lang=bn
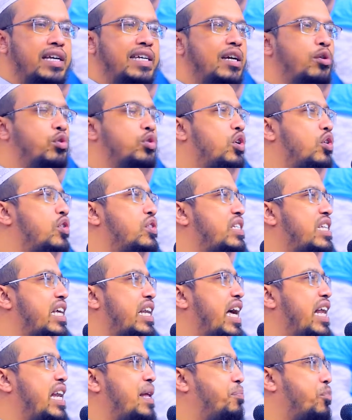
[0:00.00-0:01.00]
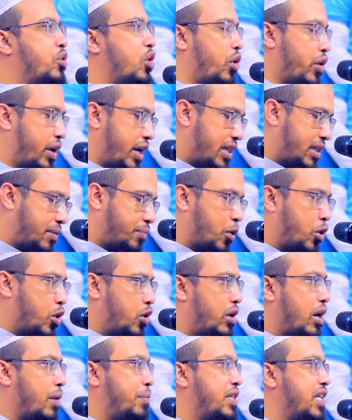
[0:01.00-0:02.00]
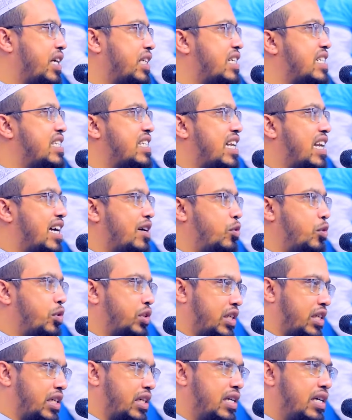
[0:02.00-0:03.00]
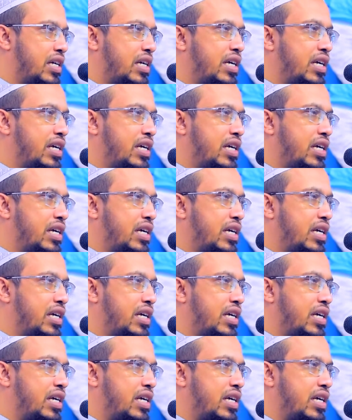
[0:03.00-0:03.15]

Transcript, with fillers: কেউ যখন জেনায় লিপ্ত হয় এই যে পর্নোগ্রাফি দেখছেন জেনা করছেন